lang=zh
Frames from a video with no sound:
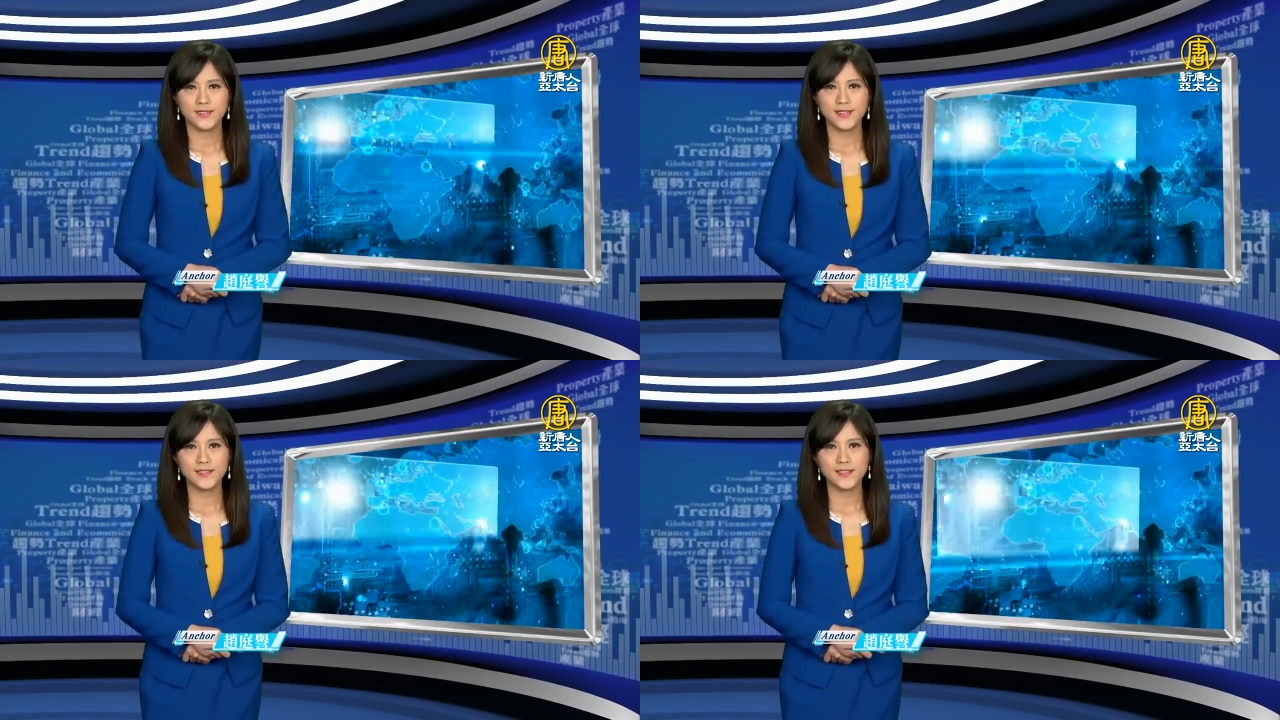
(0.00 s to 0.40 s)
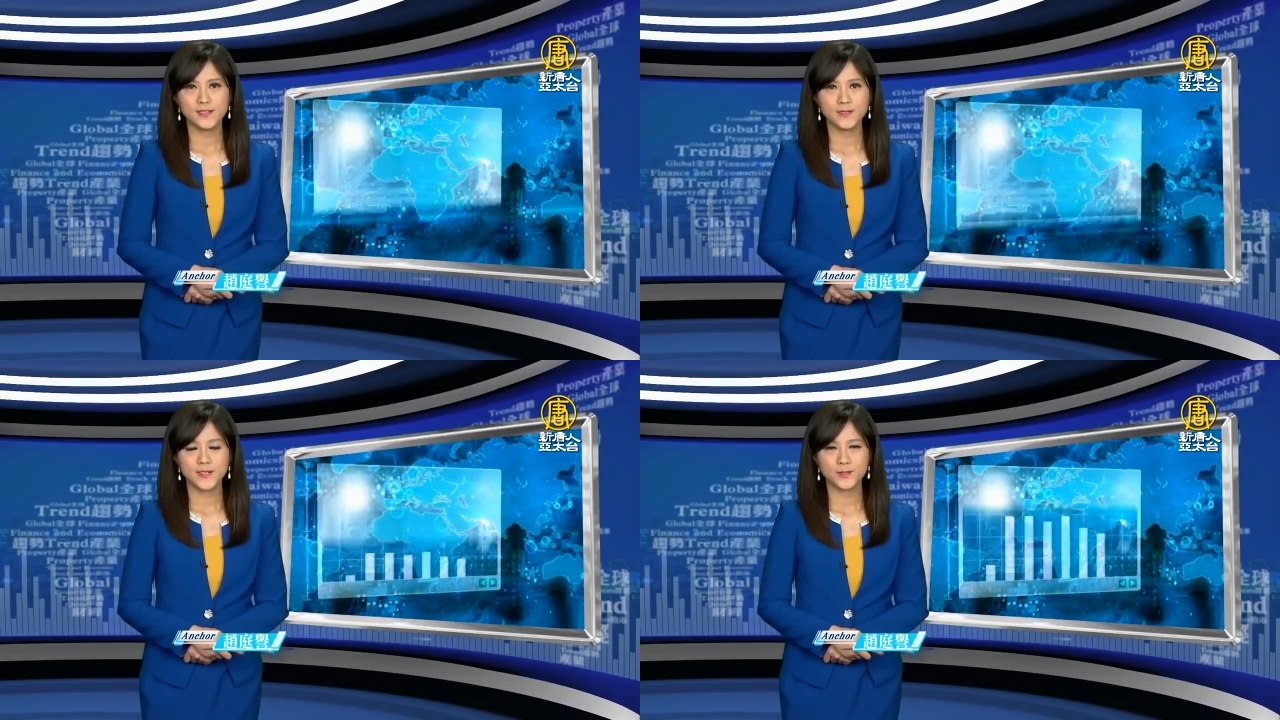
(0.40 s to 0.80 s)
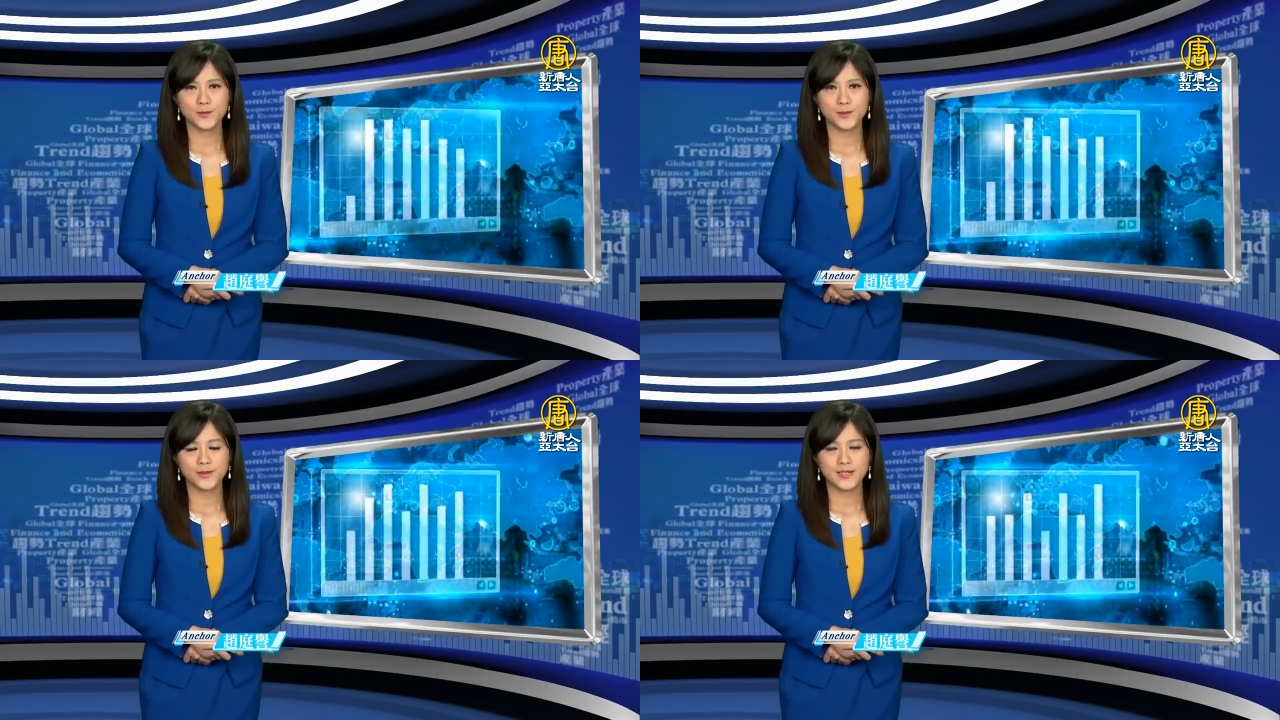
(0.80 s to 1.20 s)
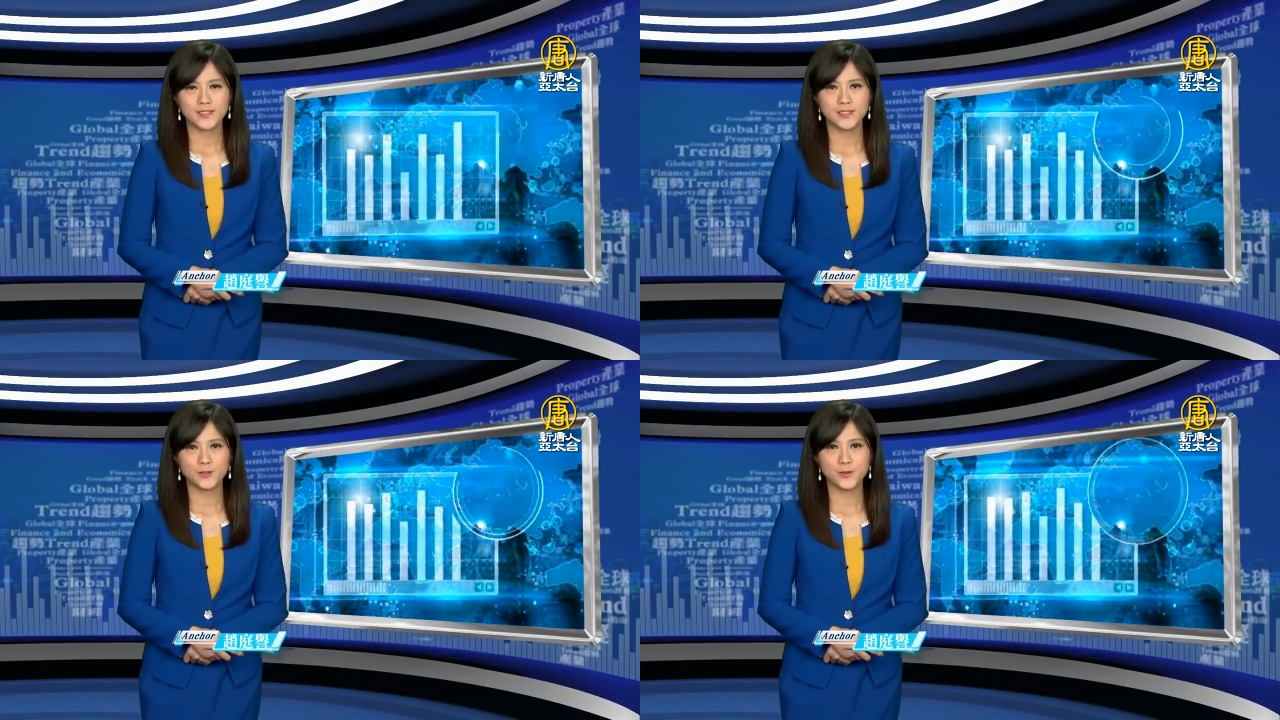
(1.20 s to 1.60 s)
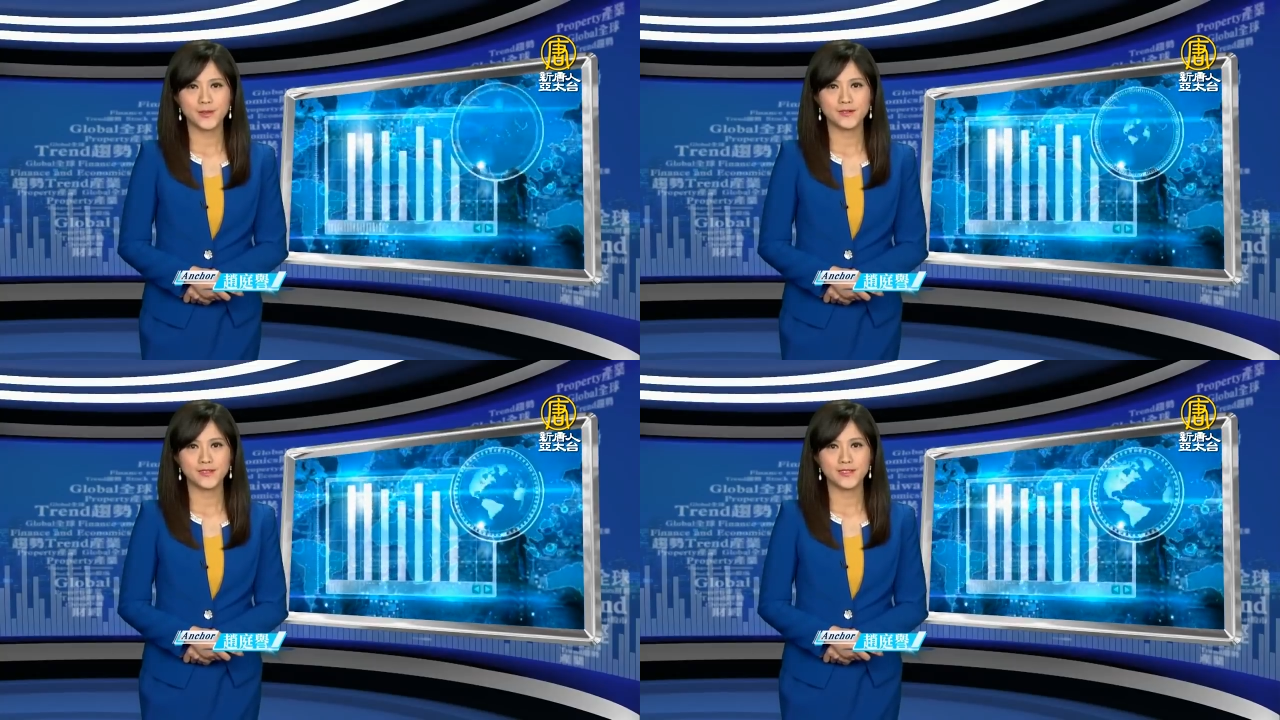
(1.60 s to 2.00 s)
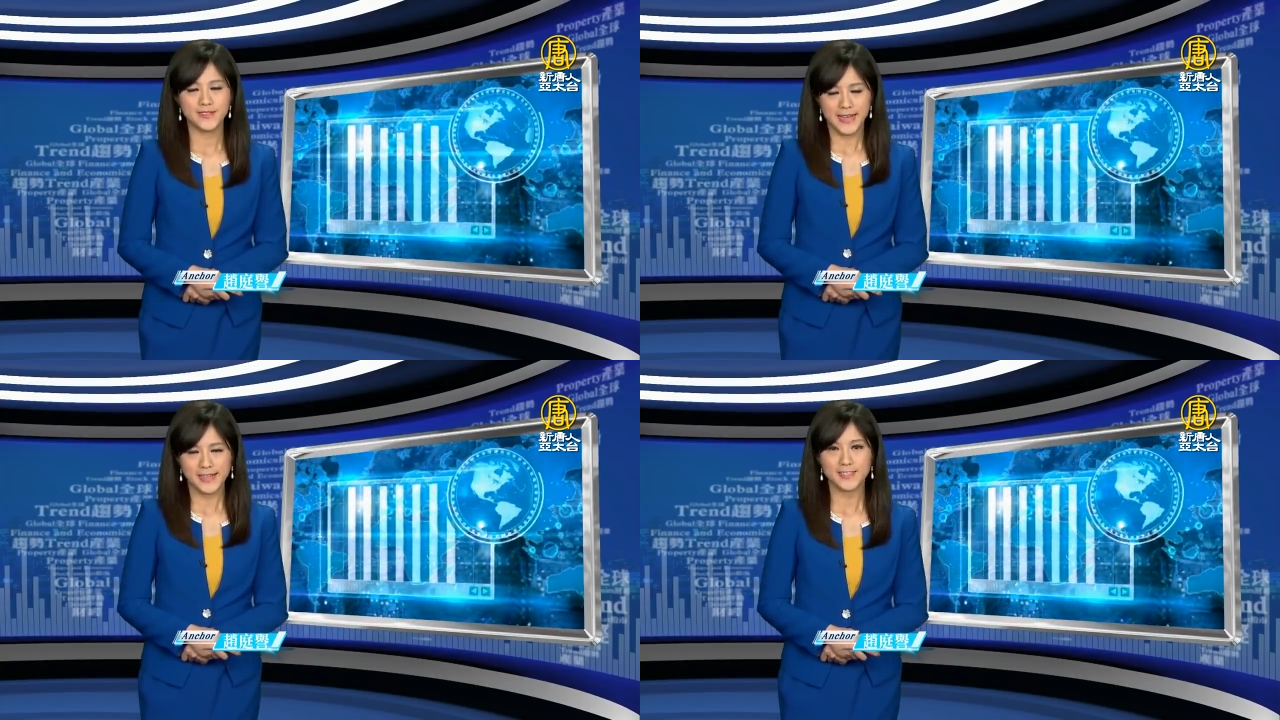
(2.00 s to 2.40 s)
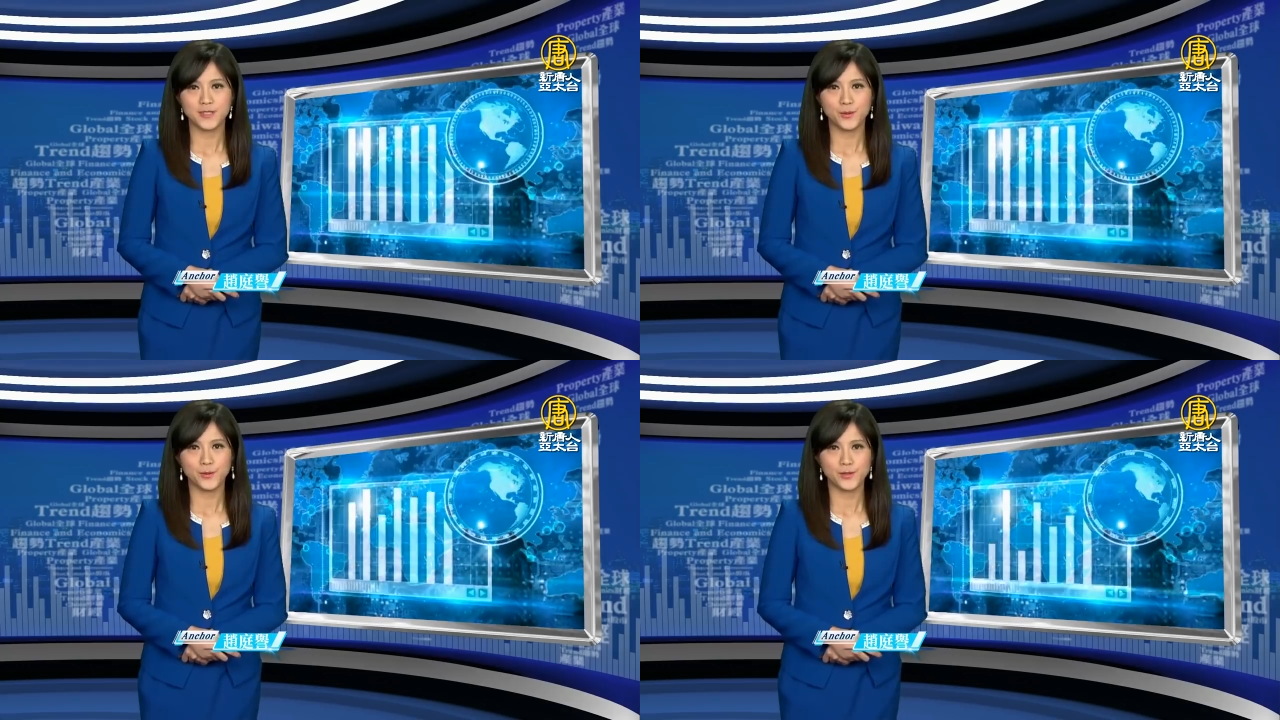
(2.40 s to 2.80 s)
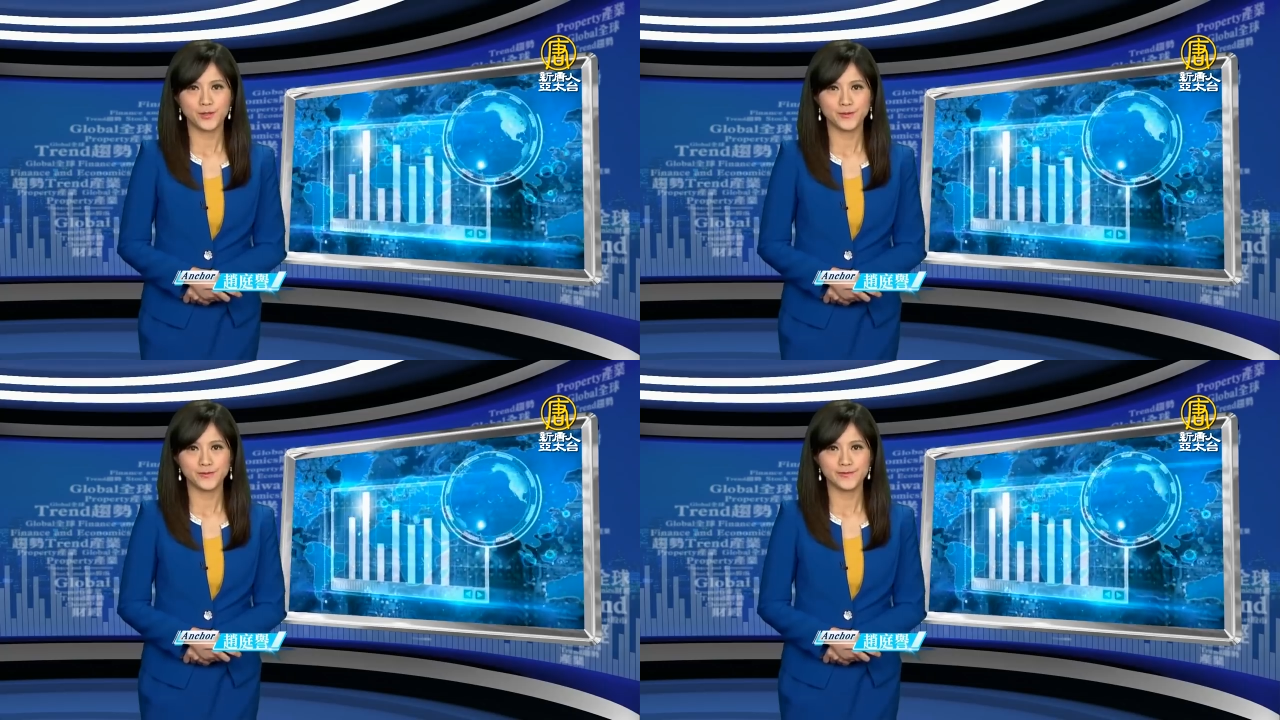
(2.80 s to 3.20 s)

带您看到下周有哪些重要的财经活动？